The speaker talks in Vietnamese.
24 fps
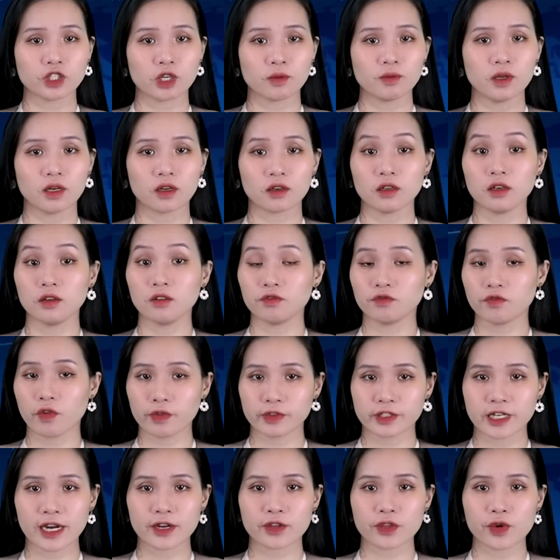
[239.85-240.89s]
trong lực lượng
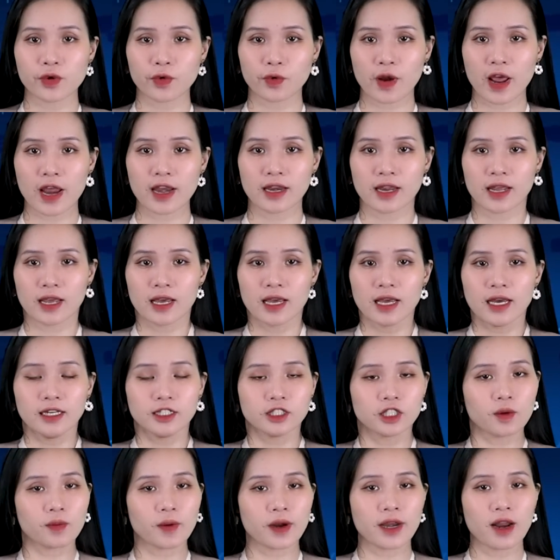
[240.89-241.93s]
vũ trang Ukraine
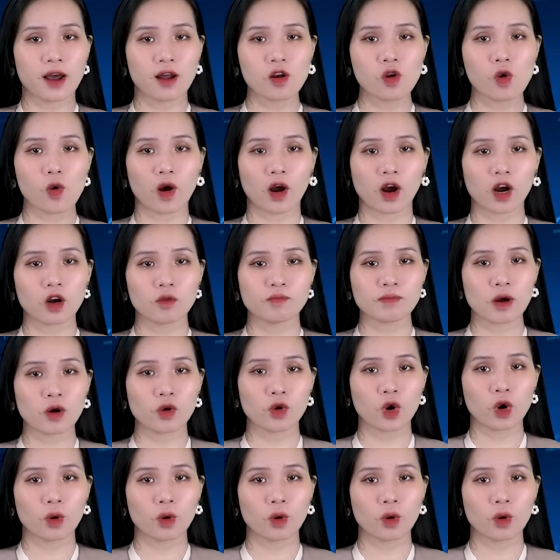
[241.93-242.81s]
trong khi đó, luật không bao